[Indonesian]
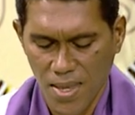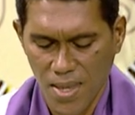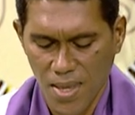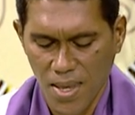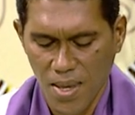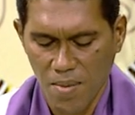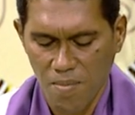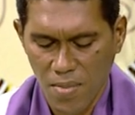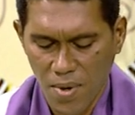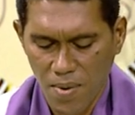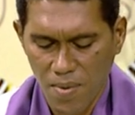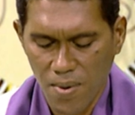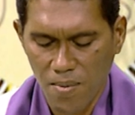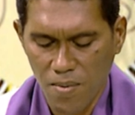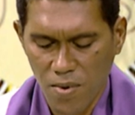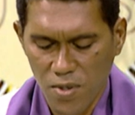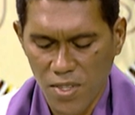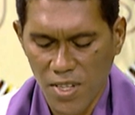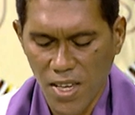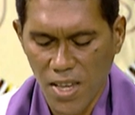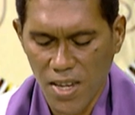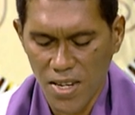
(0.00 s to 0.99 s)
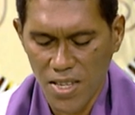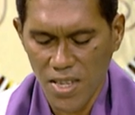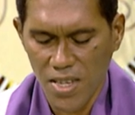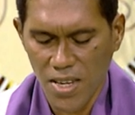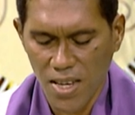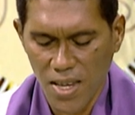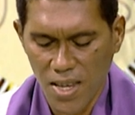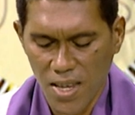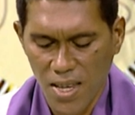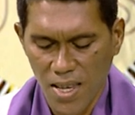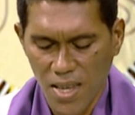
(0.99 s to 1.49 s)
Mebe mos
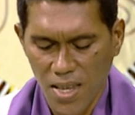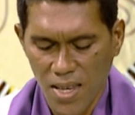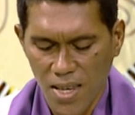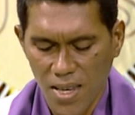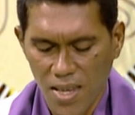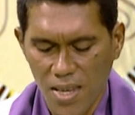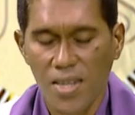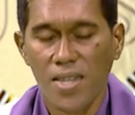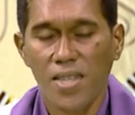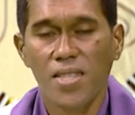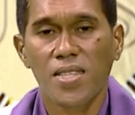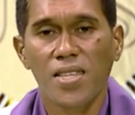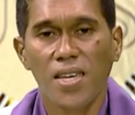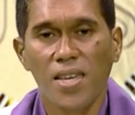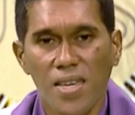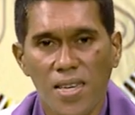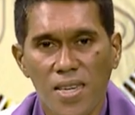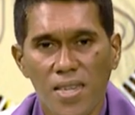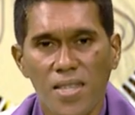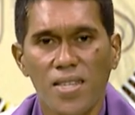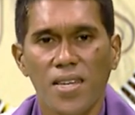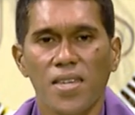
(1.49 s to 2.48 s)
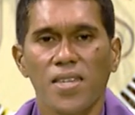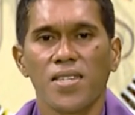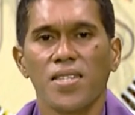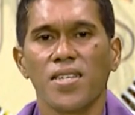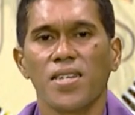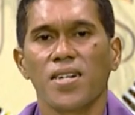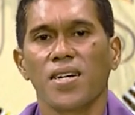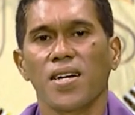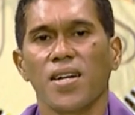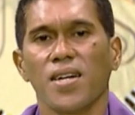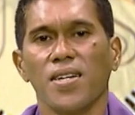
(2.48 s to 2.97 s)
hadiah ita ida
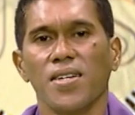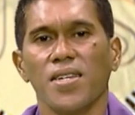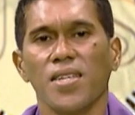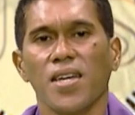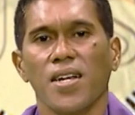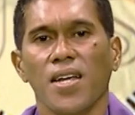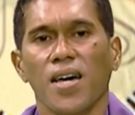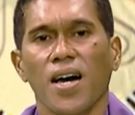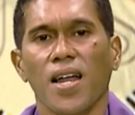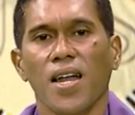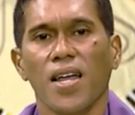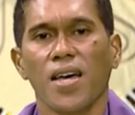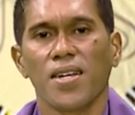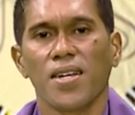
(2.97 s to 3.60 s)
idaknya dalan.